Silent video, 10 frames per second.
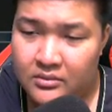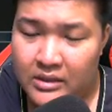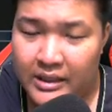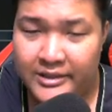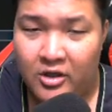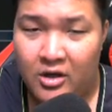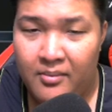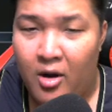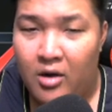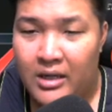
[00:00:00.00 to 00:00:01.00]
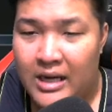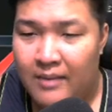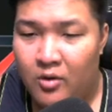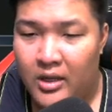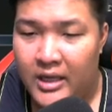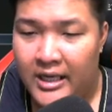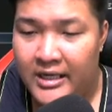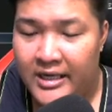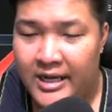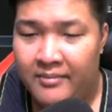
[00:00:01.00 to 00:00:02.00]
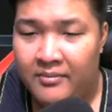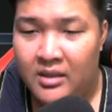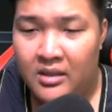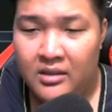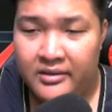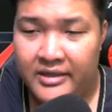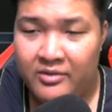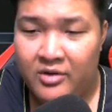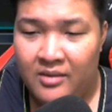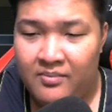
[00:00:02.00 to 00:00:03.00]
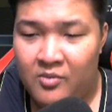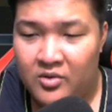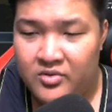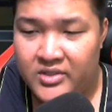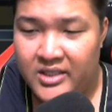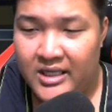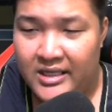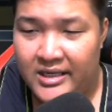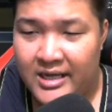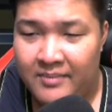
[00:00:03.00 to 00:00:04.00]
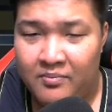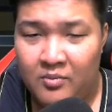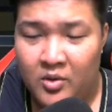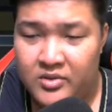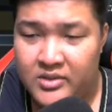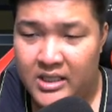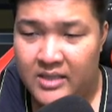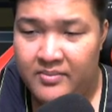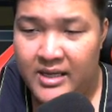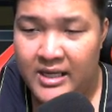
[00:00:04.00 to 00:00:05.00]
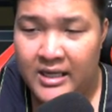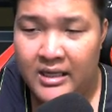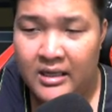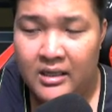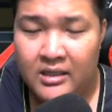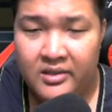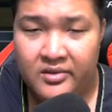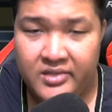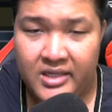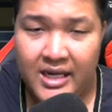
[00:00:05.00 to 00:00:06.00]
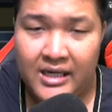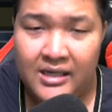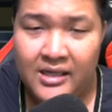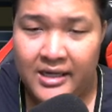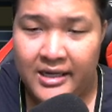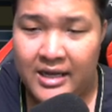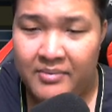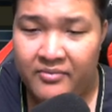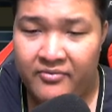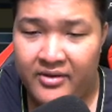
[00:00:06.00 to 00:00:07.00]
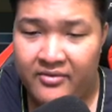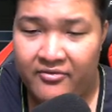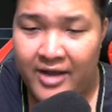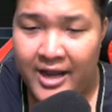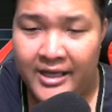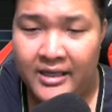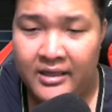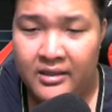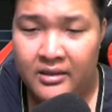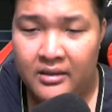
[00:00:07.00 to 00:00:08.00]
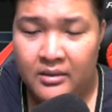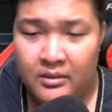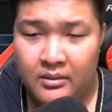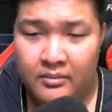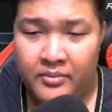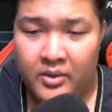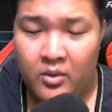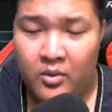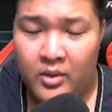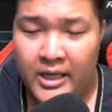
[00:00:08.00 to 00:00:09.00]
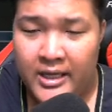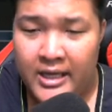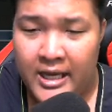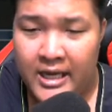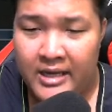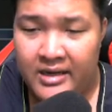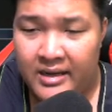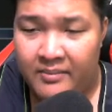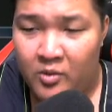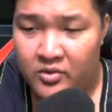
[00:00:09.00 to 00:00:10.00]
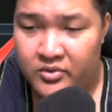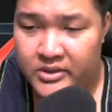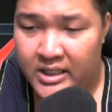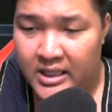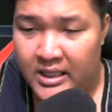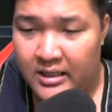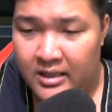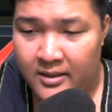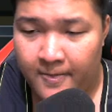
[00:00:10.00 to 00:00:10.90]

อันที่ 2 ก็บอกแล้วนะบวก A นะครับดาคูนอฟบวก4นะครับ บวก 4B สไนเลือด นะครับ เอฟเฟกไฟโปร AK นะครับ บวก4นะ